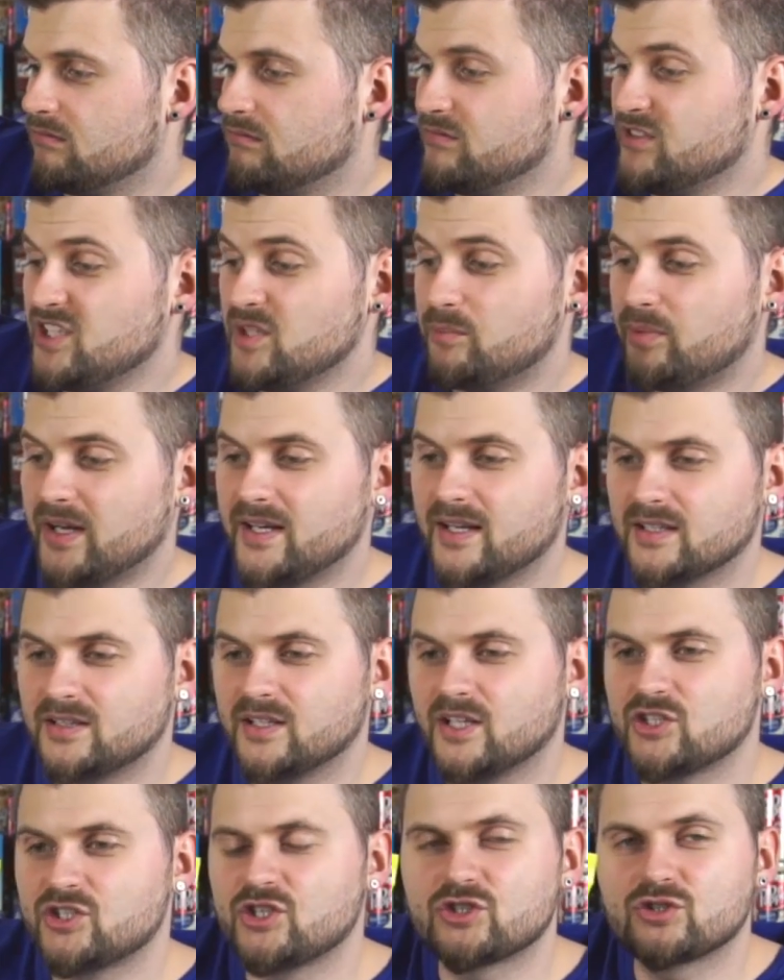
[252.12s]

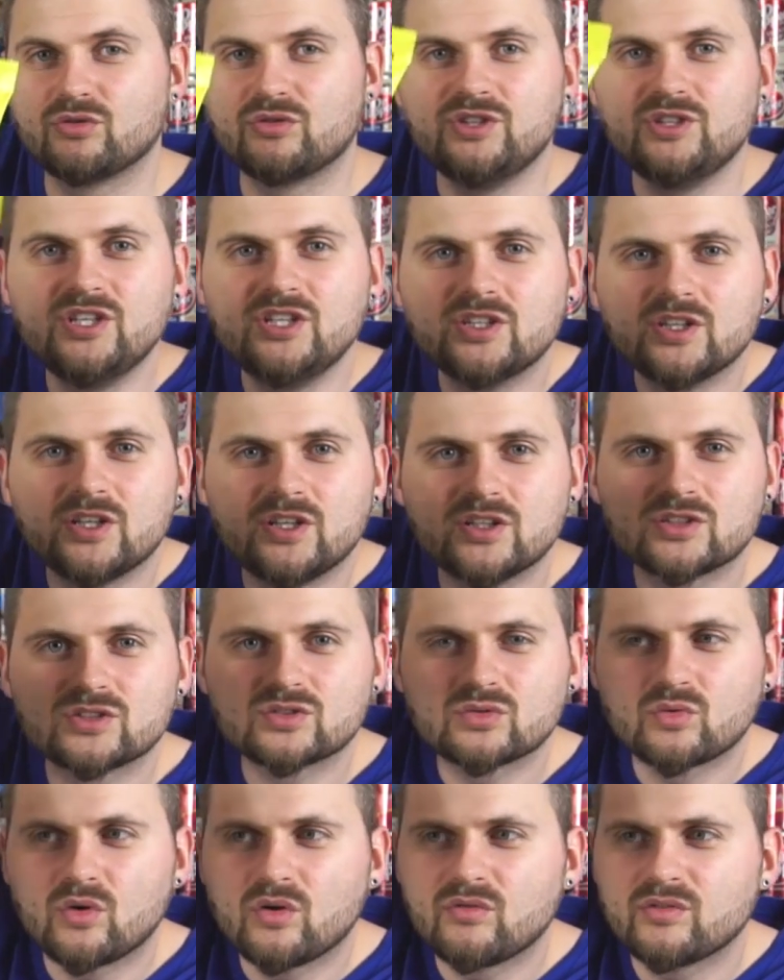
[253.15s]
непонятно же, что не
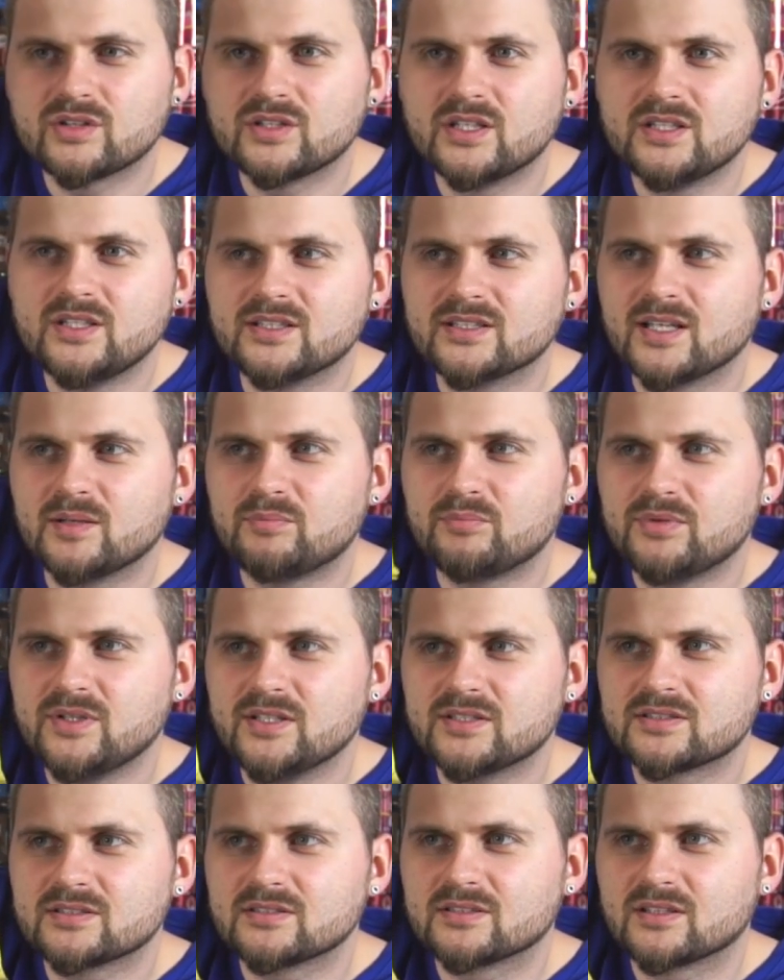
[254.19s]
нарисовано, не
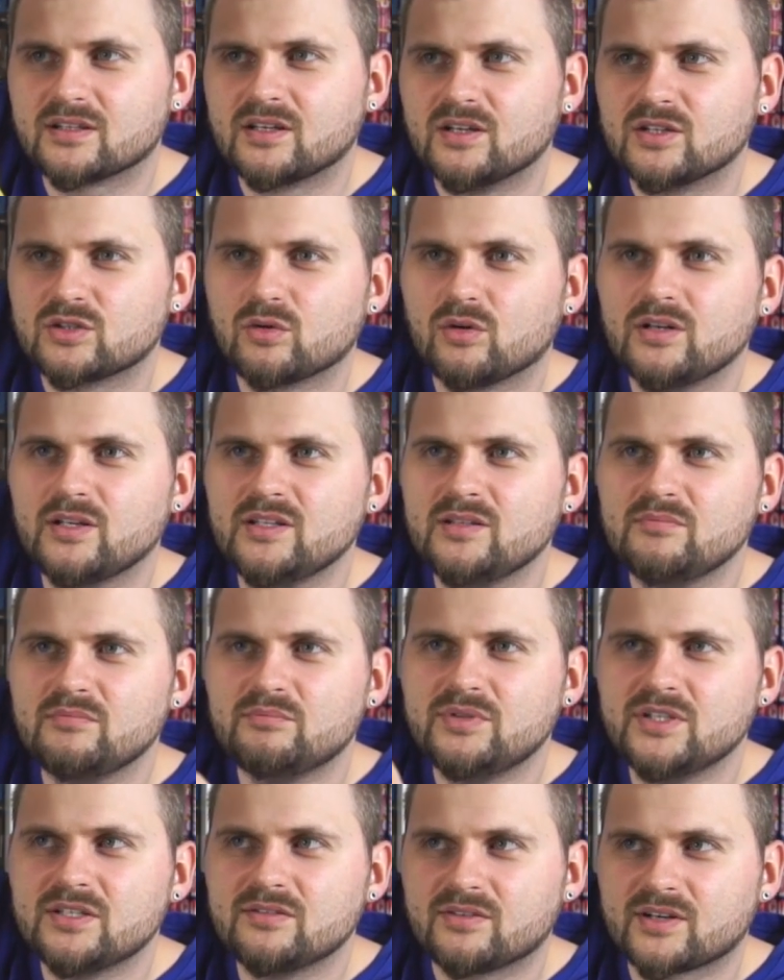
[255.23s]
написано. То ли
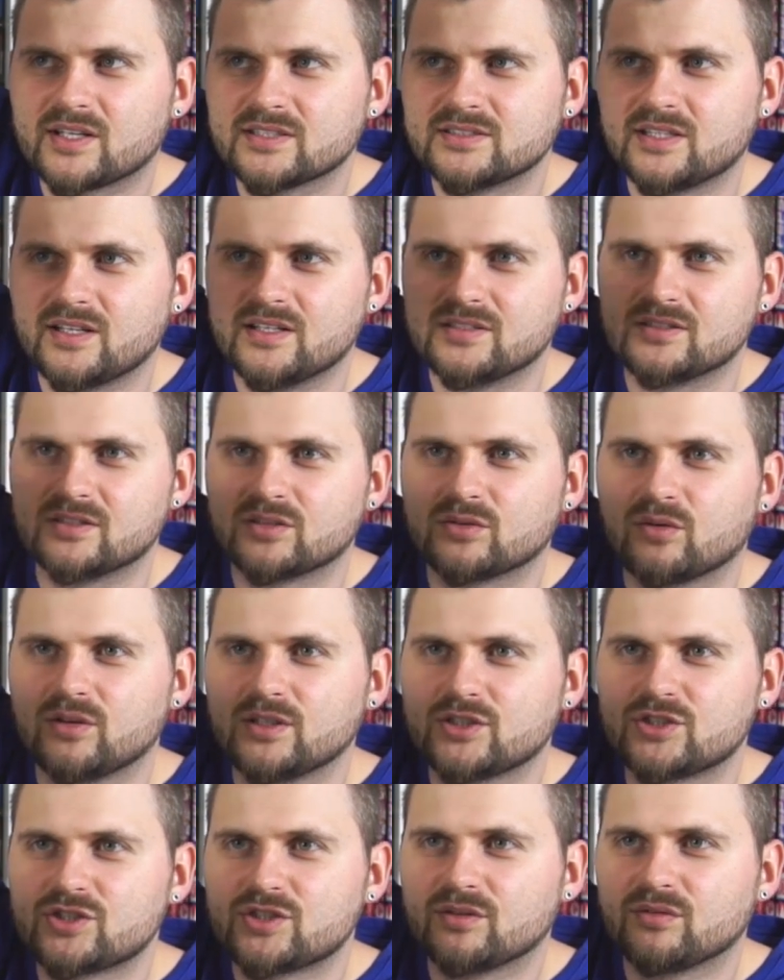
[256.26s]
имбирь в разрезе, то
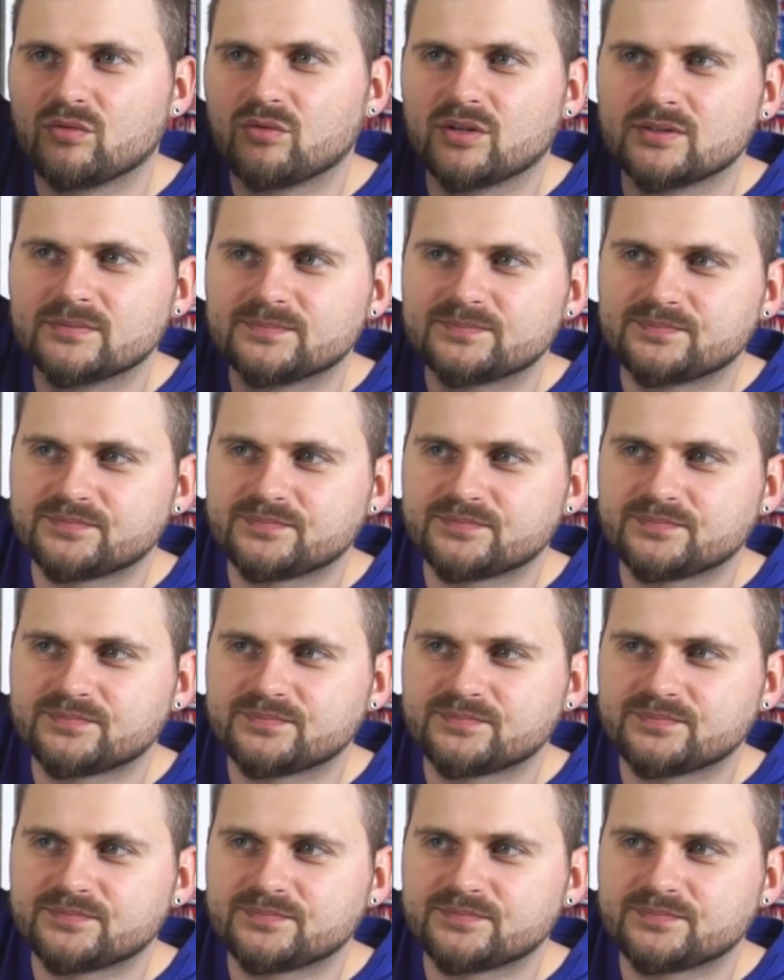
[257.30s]
ли чего.